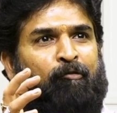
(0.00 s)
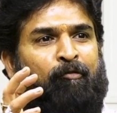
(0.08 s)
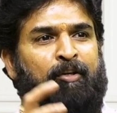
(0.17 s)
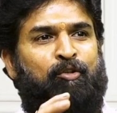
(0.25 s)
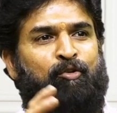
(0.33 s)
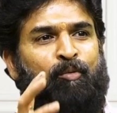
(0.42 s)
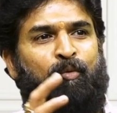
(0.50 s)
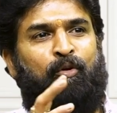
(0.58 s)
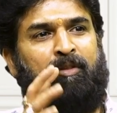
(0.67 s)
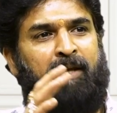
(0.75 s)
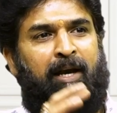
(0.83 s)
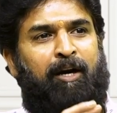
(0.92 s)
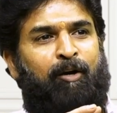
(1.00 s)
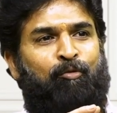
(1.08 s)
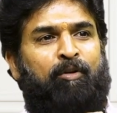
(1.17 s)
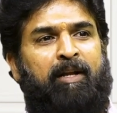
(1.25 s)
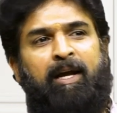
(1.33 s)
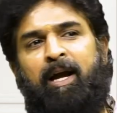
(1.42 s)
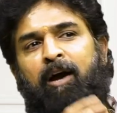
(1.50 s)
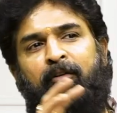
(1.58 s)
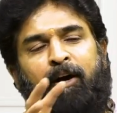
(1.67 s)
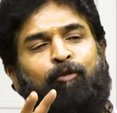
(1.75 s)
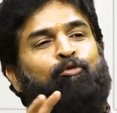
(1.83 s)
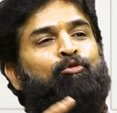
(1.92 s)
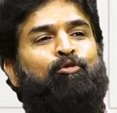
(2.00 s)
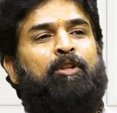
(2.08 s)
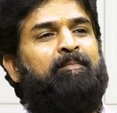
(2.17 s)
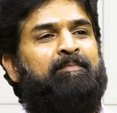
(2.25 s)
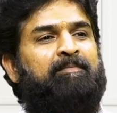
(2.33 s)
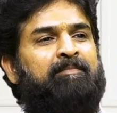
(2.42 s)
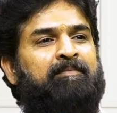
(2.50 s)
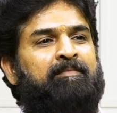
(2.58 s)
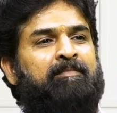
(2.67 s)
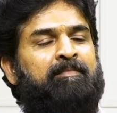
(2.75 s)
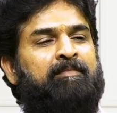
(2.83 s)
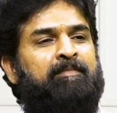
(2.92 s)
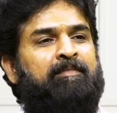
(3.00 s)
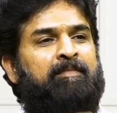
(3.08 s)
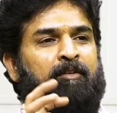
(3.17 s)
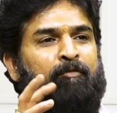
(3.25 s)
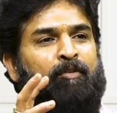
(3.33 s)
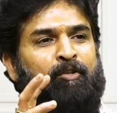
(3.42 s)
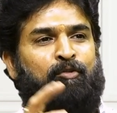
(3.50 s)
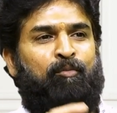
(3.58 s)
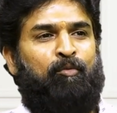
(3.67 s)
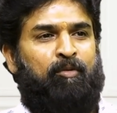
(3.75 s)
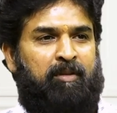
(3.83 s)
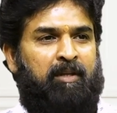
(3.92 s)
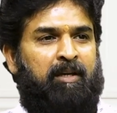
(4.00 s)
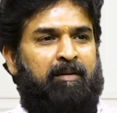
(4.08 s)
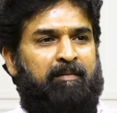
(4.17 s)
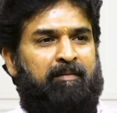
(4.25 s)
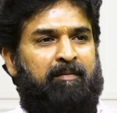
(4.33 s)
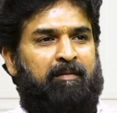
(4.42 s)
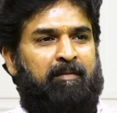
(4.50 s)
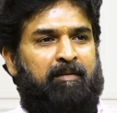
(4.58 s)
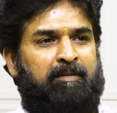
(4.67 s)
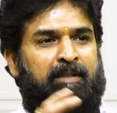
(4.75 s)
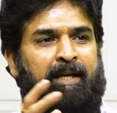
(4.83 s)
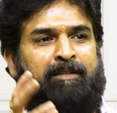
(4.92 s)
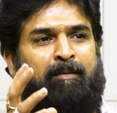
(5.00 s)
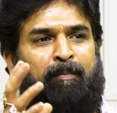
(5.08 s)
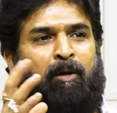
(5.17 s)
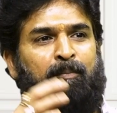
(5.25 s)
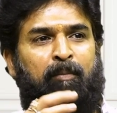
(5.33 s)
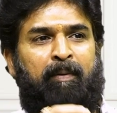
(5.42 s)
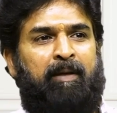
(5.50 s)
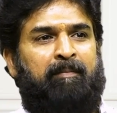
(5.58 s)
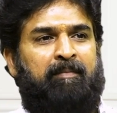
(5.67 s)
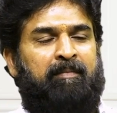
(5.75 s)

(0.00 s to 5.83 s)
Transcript: విష్ణుమూర్తి ఎక్కడ ఉంటే ఆవిడ అక్కడ ఉంటుంది విష్ణుమూర్తి శేషపాన్పుపై